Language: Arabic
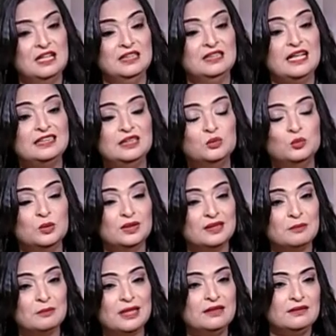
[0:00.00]
يعني
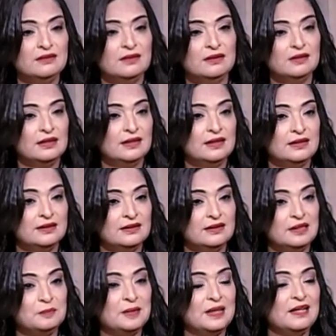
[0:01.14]
وكمان آه، آه،
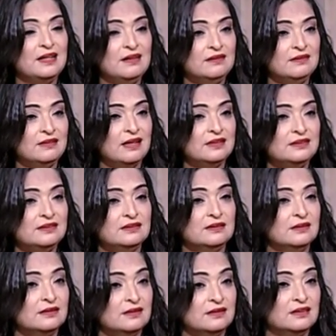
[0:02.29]
الابتهال يعني
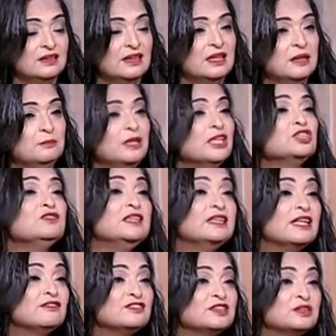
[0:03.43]
آه، بيشفي
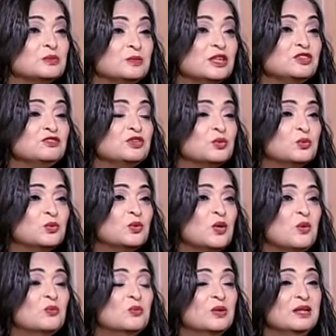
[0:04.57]
النفس وبيشفي طبعا.
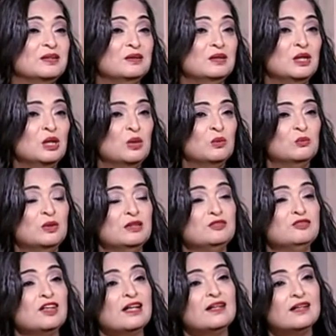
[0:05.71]
الروح طبعا.
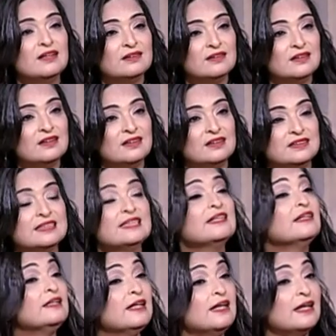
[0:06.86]
وفعلا
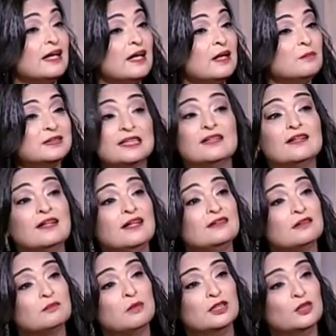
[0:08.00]
ذكر الله قلب ذكر الله
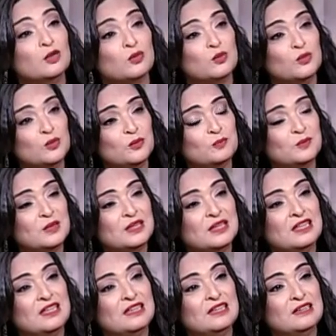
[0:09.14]
تطمئن القلوب طبعا.
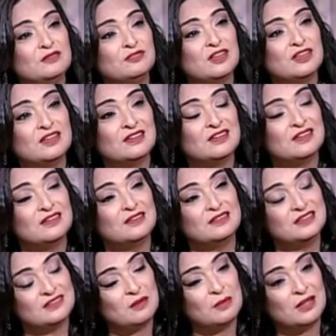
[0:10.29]
نعم.
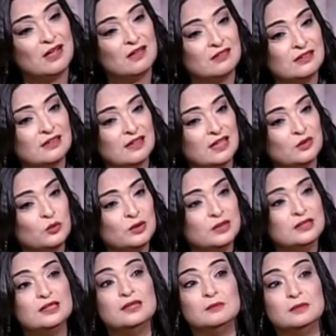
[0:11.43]
فطبعا حضرتك
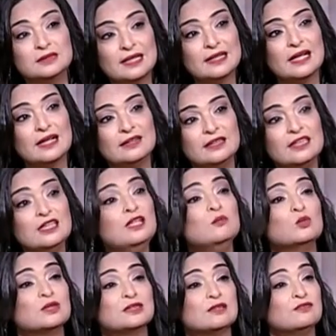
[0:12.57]
هتقولي بسريعا ايه
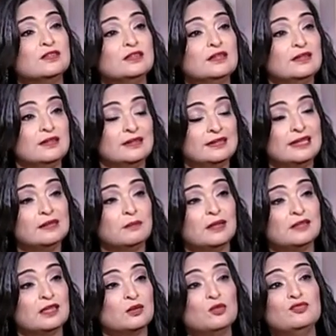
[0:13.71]
المواصفات اللي يجب
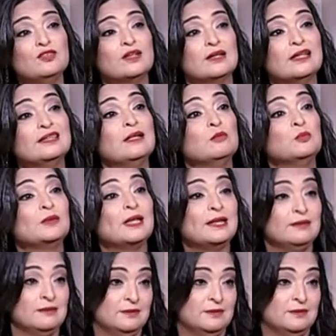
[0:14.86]
ان تتوفر لدى المبتهل